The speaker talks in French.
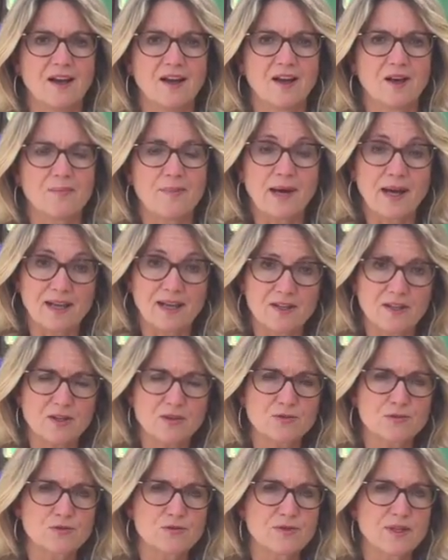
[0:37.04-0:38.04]
Euh, par
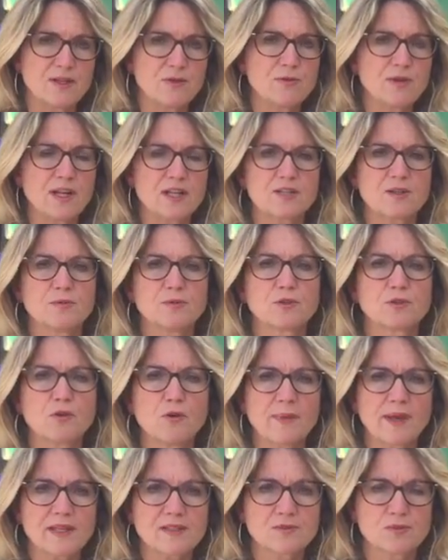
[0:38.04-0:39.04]
ailleurs, je suis élue à la Chambre de
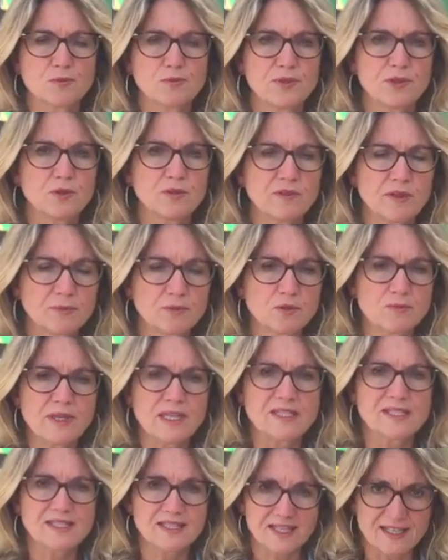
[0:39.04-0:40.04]
commerce depuis novembre
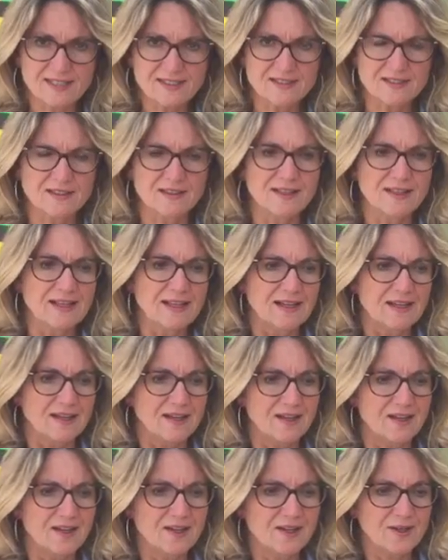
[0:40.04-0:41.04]
2016.
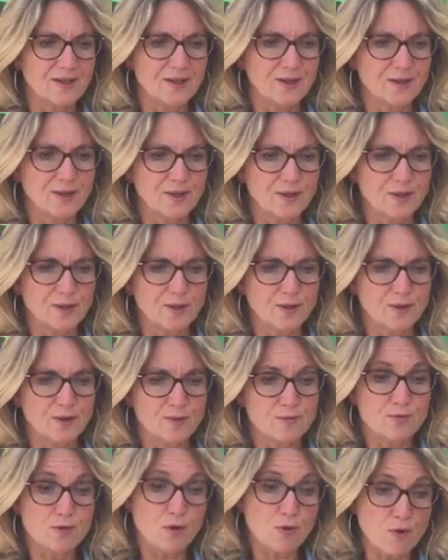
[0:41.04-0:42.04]

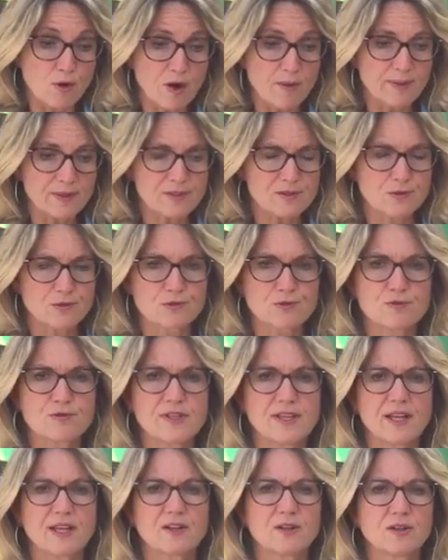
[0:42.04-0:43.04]
Euh, pourquoi Parce que je
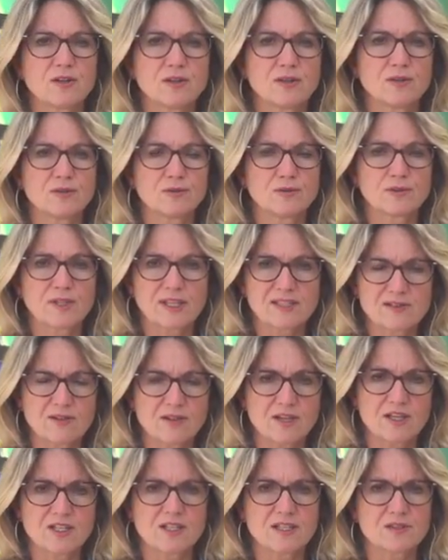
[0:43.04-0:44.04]
suis quelqu'un de très
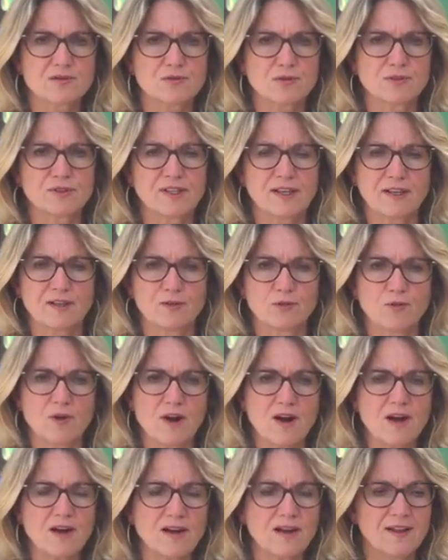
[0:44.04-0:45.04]
engagé sur le
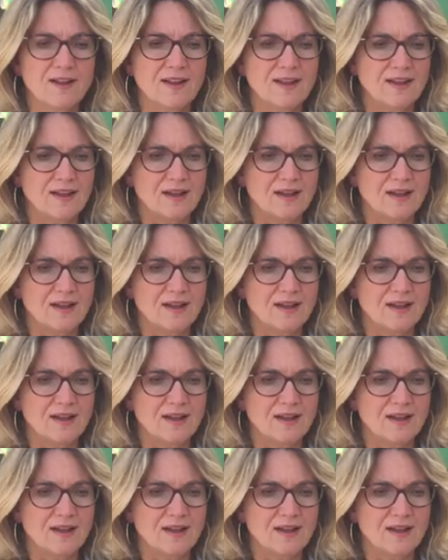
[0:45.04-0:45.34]
territoire